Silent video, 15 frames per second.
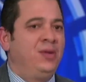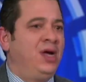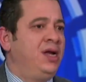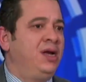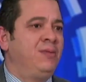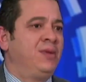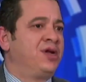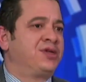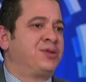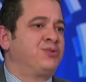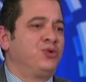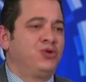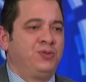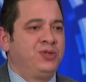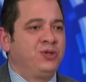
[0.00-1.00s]
احنا ما
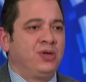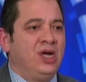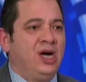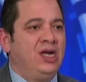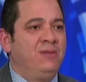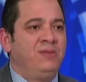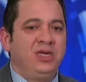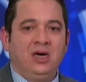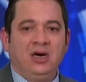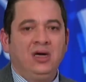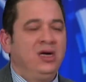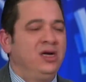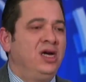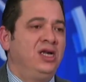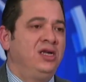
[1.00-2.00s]
نرتبطوش بالسوق العالميه
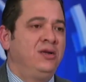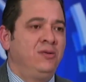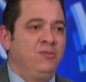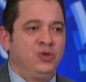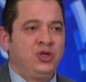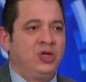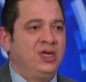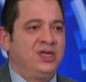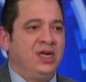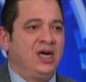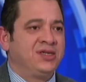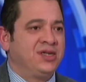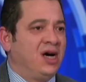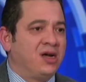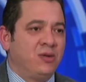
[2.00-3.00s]
يعني مشكله
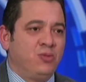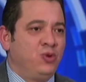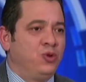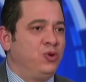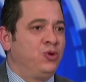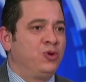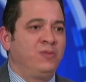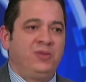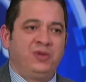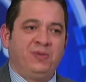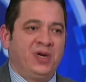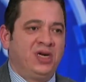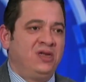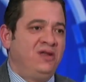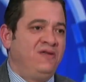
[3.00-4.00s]
اسعار البذور
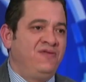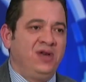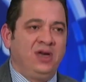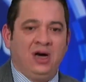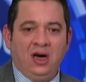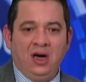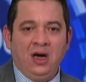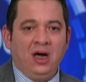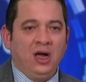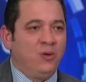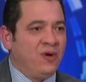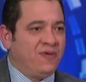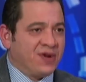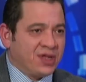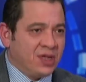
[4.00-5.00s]
متمكنين فيها
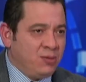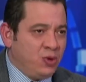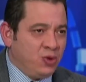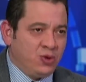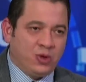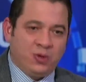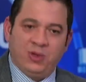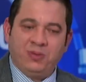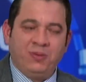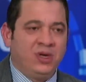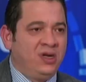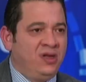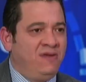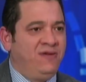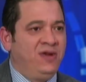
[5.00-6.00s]
وفره البذور
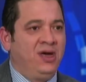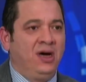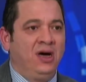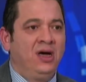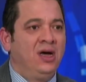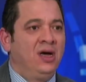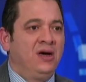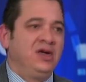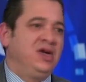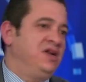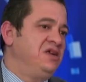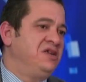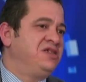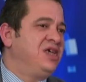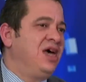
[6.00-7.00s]
متمكنين فيها
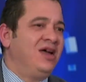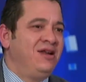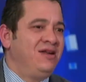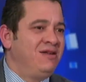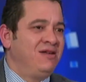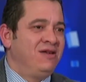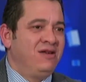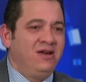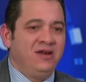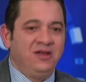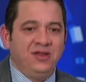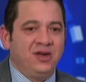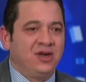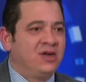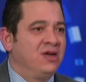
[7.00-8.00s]
يعني سهل
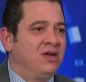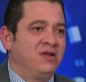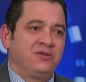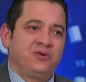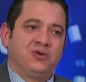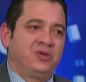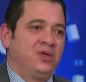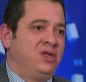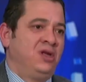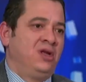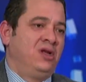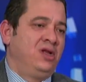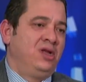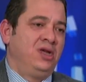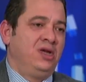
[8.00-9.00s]
انك توصل
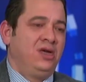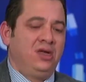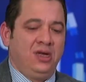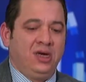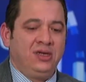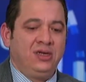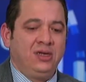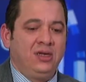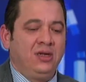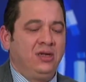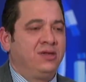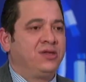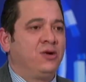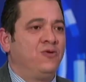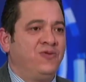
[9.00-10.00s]
يعني
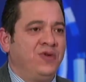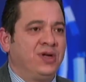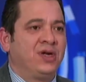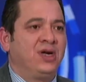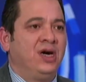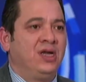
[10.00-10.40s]
لتوفير هذه